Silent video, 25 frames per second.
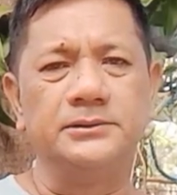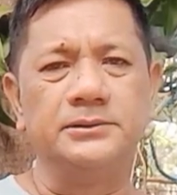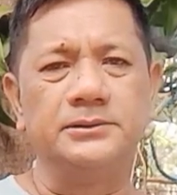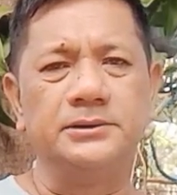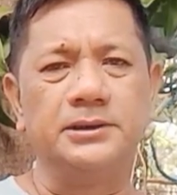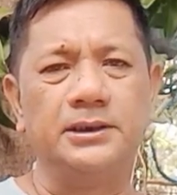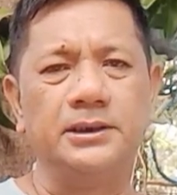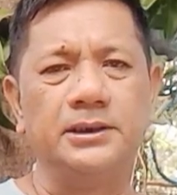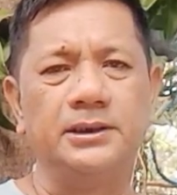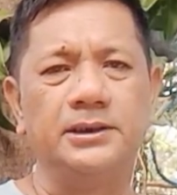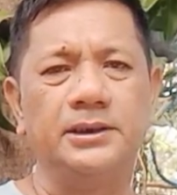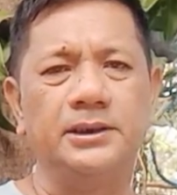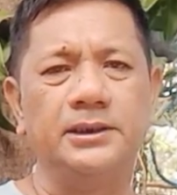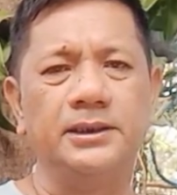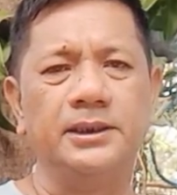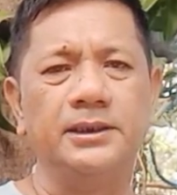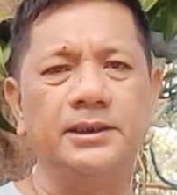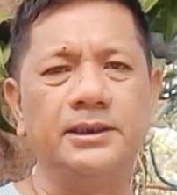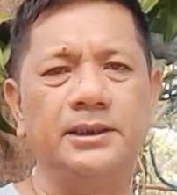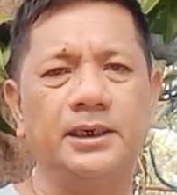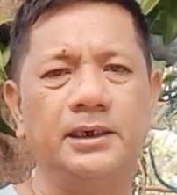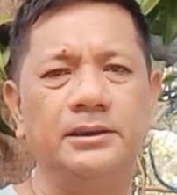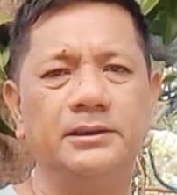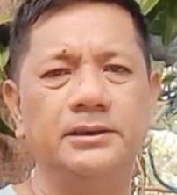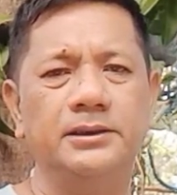uh,
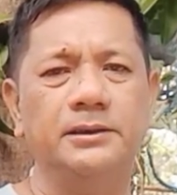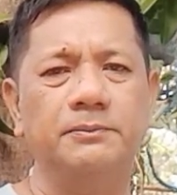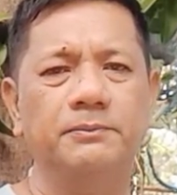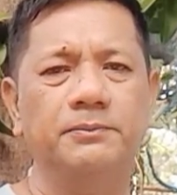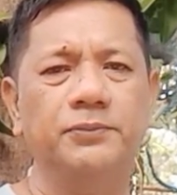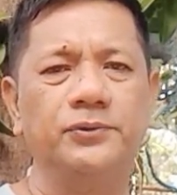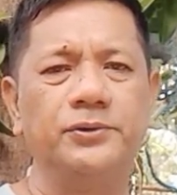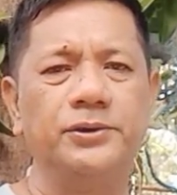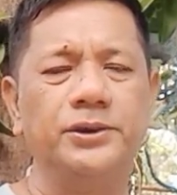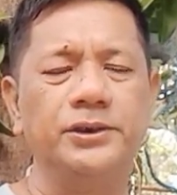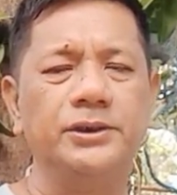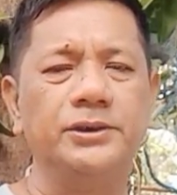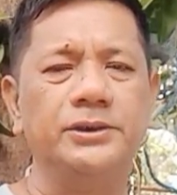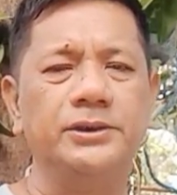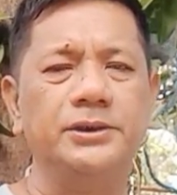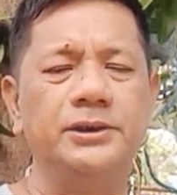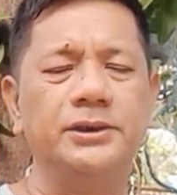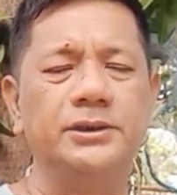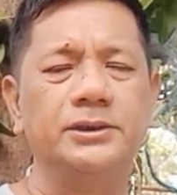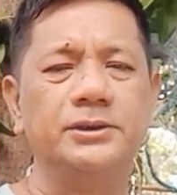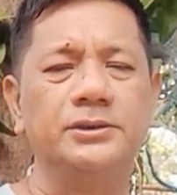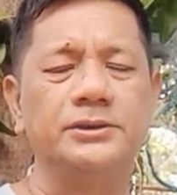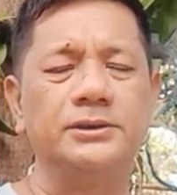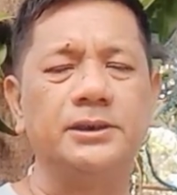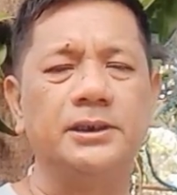naging daan din po kayo
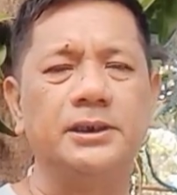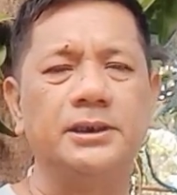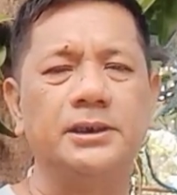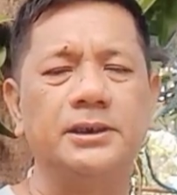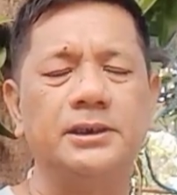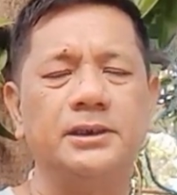dito sa